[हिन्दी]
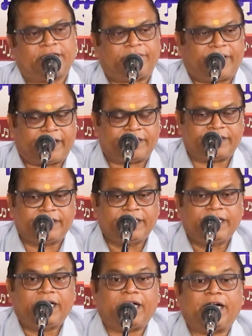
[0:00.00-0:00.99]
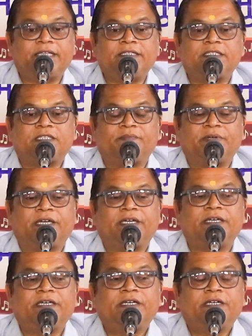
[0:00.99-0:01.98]
के बाद अंत
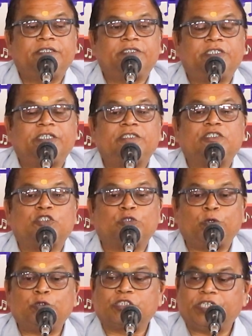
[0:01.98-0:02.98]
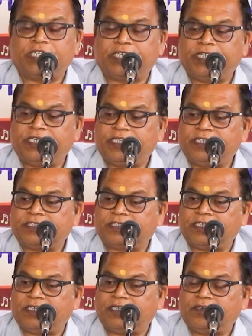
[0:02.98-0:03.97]
में जिन सोच के गेरी
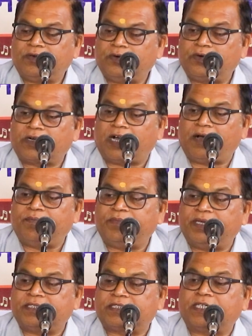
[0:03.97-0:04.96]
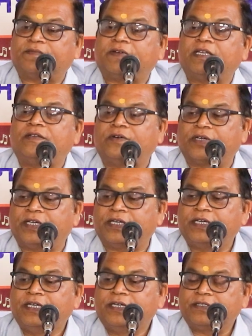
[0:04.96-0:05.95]
से वो काम में सफल हो गए
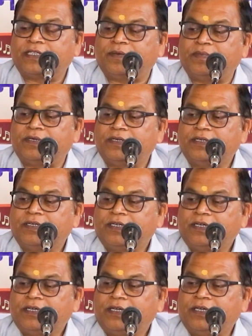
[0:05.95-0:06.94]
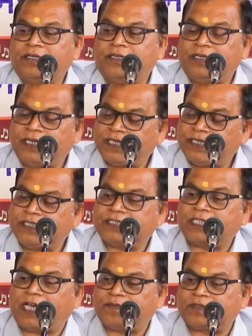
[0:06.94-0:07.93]
तब ये
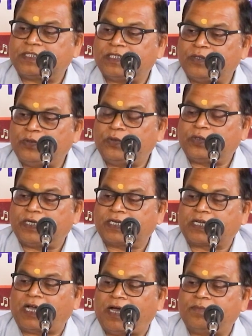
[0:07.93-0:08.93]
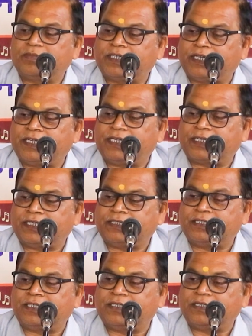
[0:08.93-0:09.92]
हिसाब से उकर काम करे के
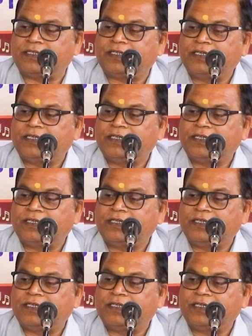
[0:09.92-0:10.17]
जिन